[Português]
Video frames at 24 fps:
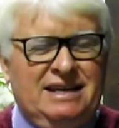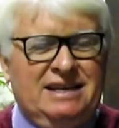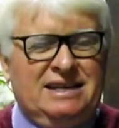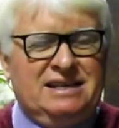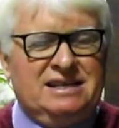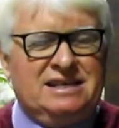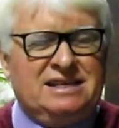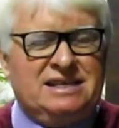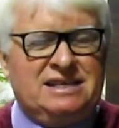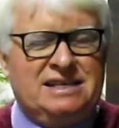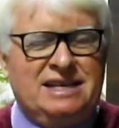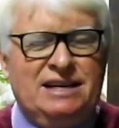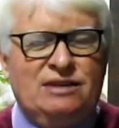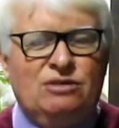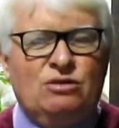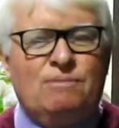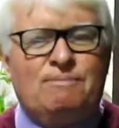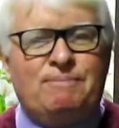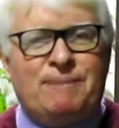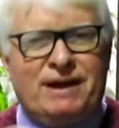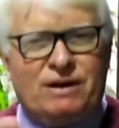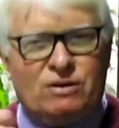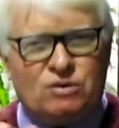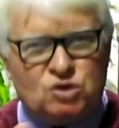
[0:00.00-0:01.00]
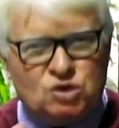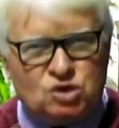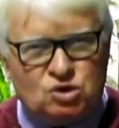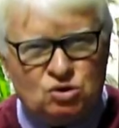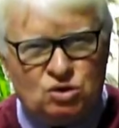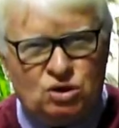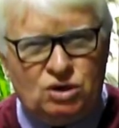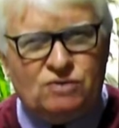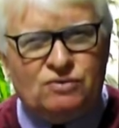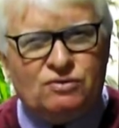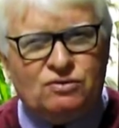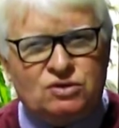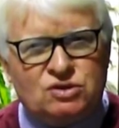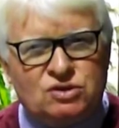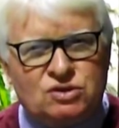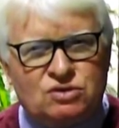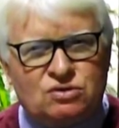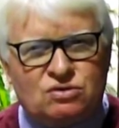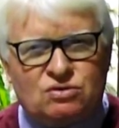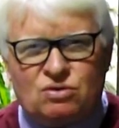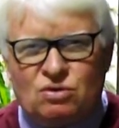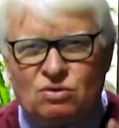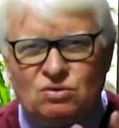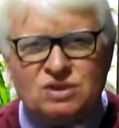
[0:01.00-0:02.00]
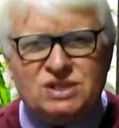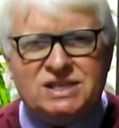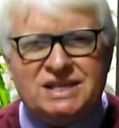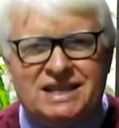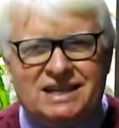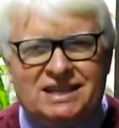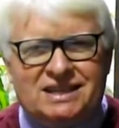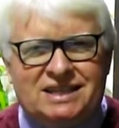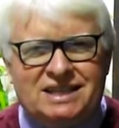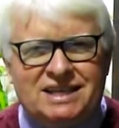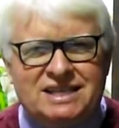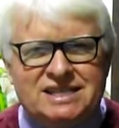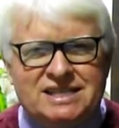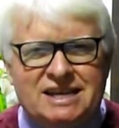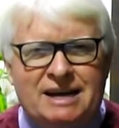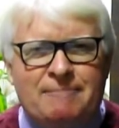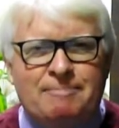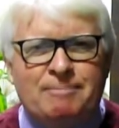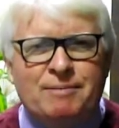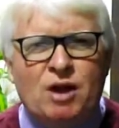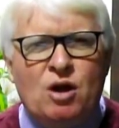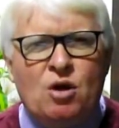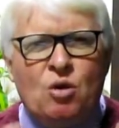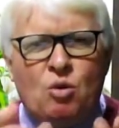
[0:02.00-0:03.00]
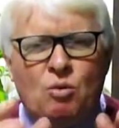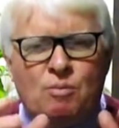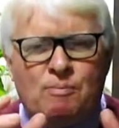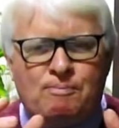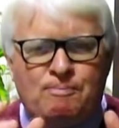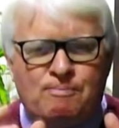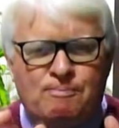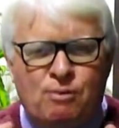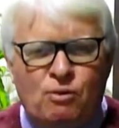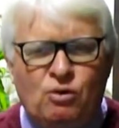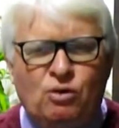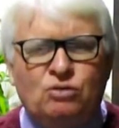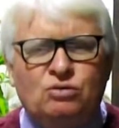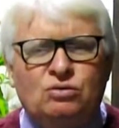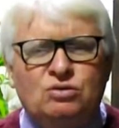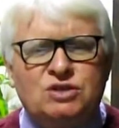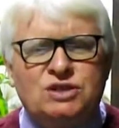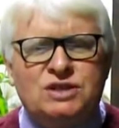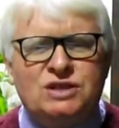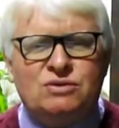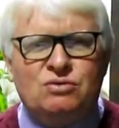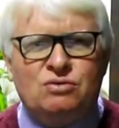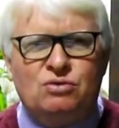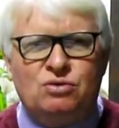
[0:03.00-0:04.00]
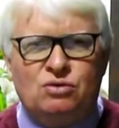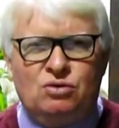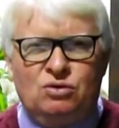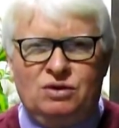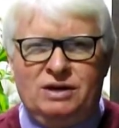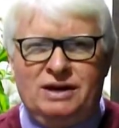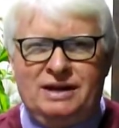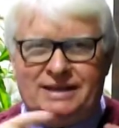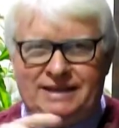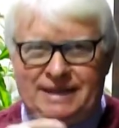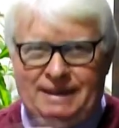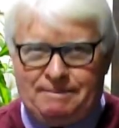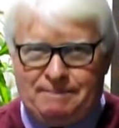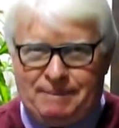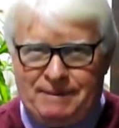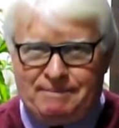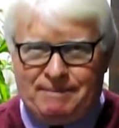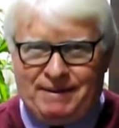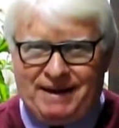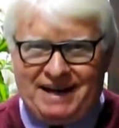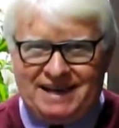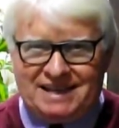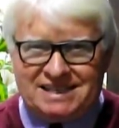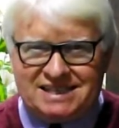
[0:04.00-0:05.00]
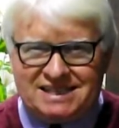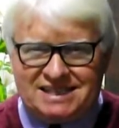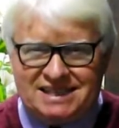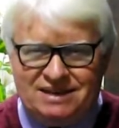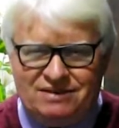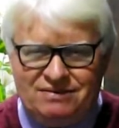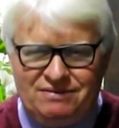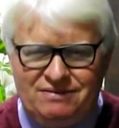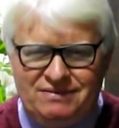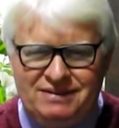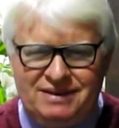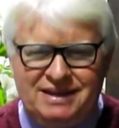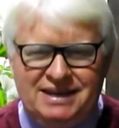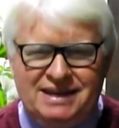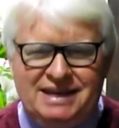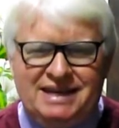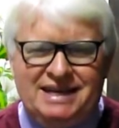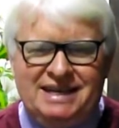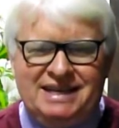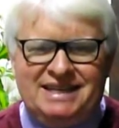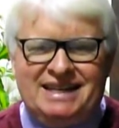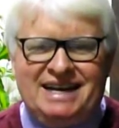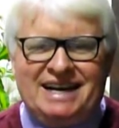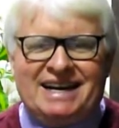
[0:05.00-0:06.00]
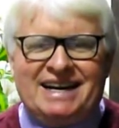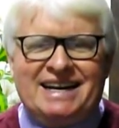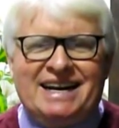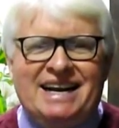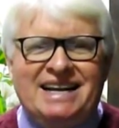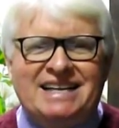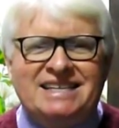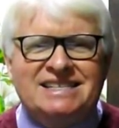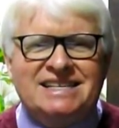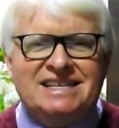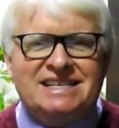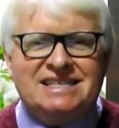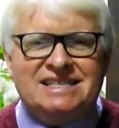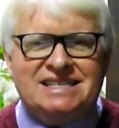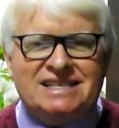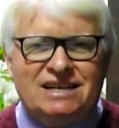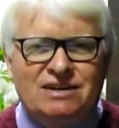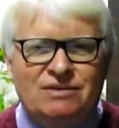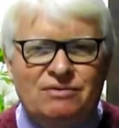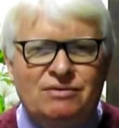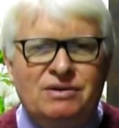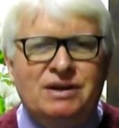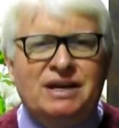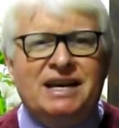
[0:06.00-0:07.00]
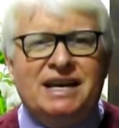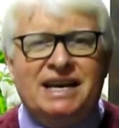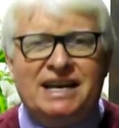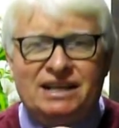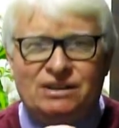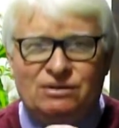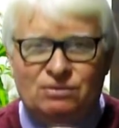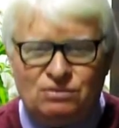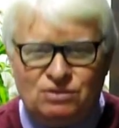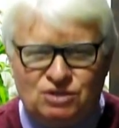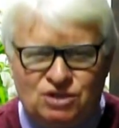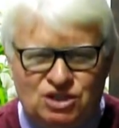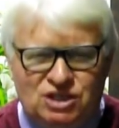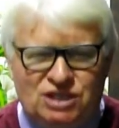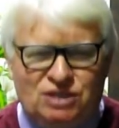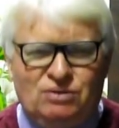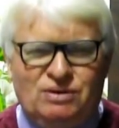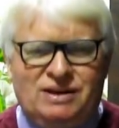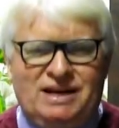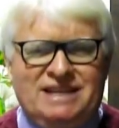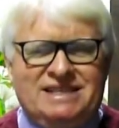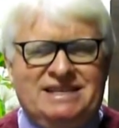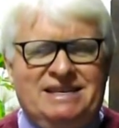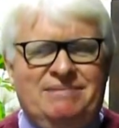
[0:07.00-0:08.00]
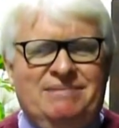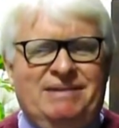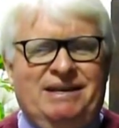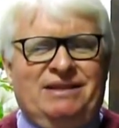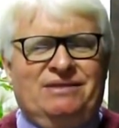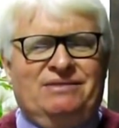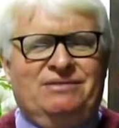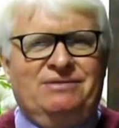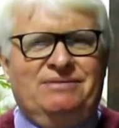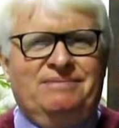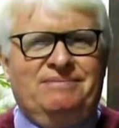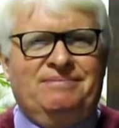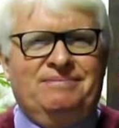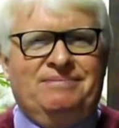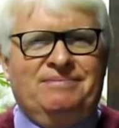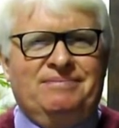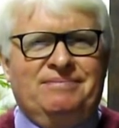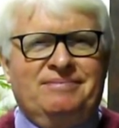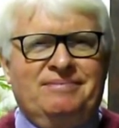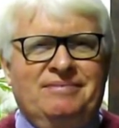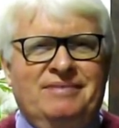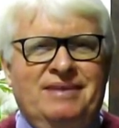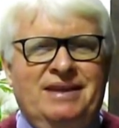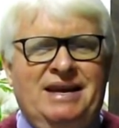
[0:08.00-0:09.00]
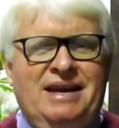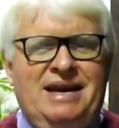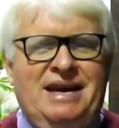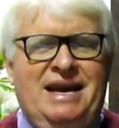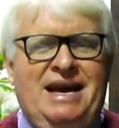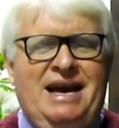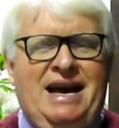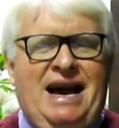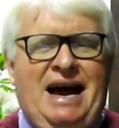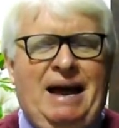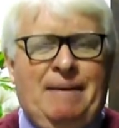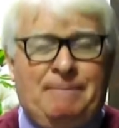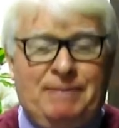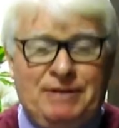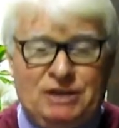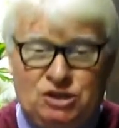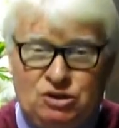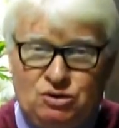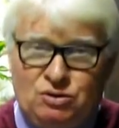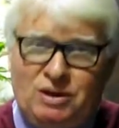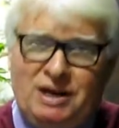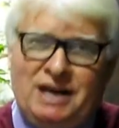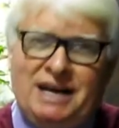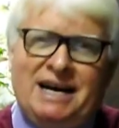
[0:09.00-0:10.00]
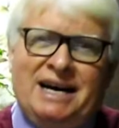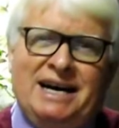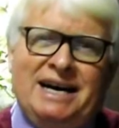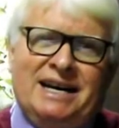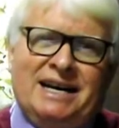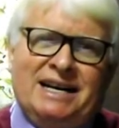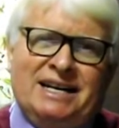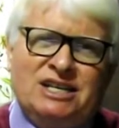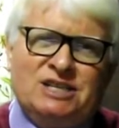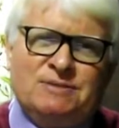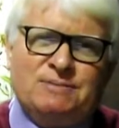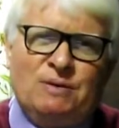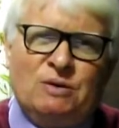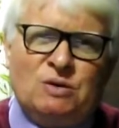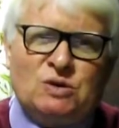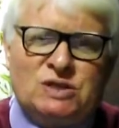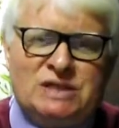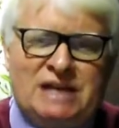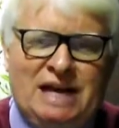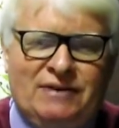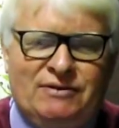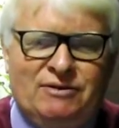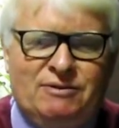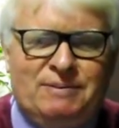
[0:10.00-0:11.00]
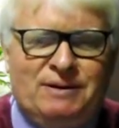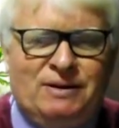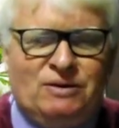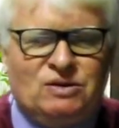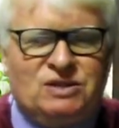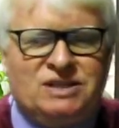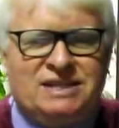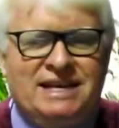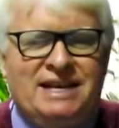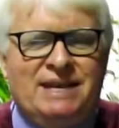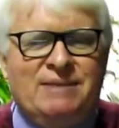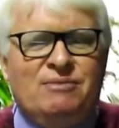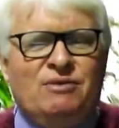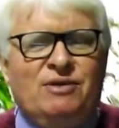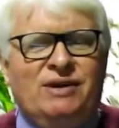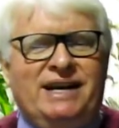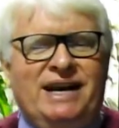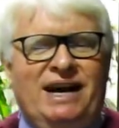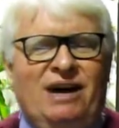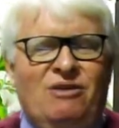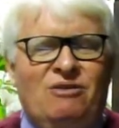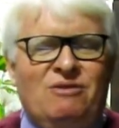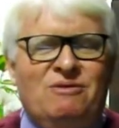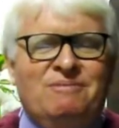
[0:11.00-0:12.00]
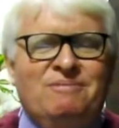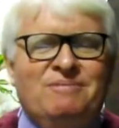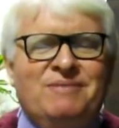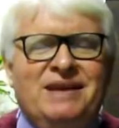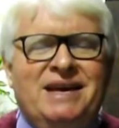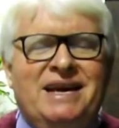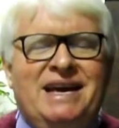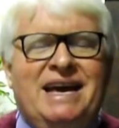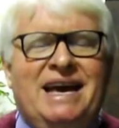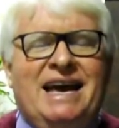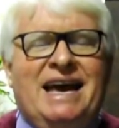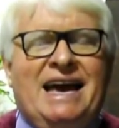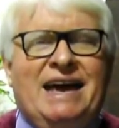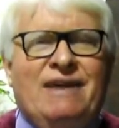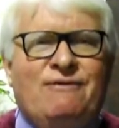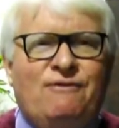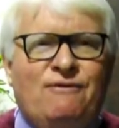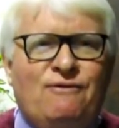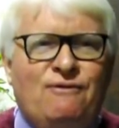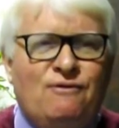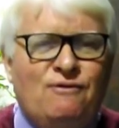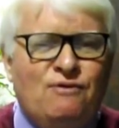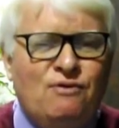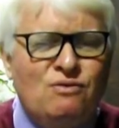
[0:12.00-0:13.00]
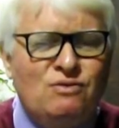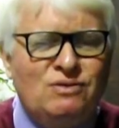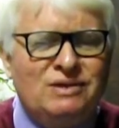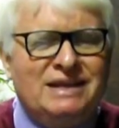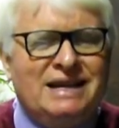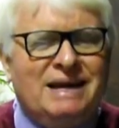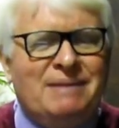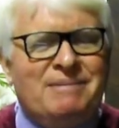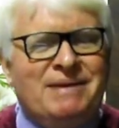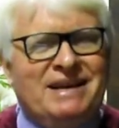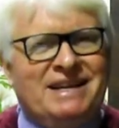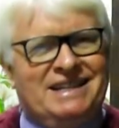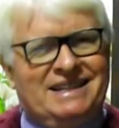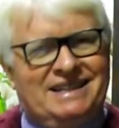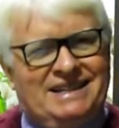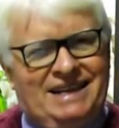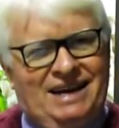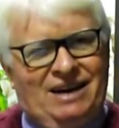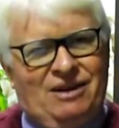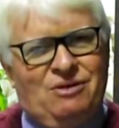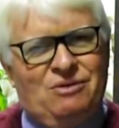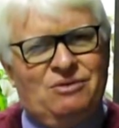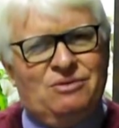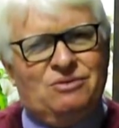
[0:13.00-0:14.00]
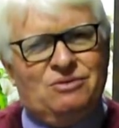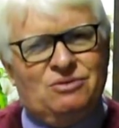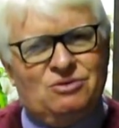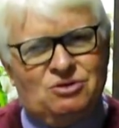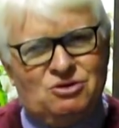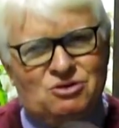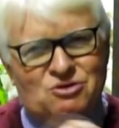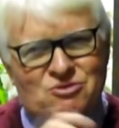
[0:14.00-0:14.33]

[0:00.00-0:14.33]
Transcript: sendo para os noivos, com certeza, o porto seguro da preparação e da realização e do dia do casamento. A pessoa responsável pelo cerimonial é fundamental no